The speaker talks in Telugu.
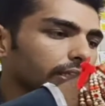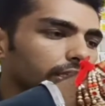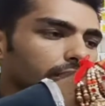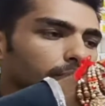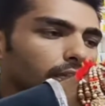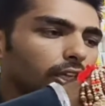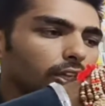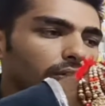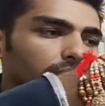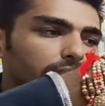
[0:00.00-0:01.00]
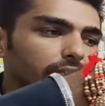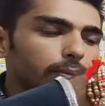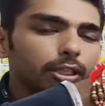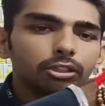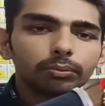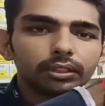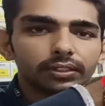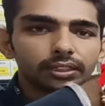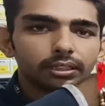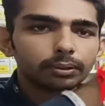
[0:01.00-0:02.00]
త్రీ డీ మోడల్లో ఇది డబుల్ జూమింగ్
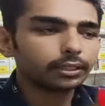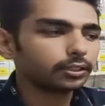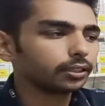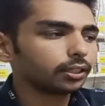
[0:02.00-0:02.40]
వస్తుంది ఫ్రెండ్స్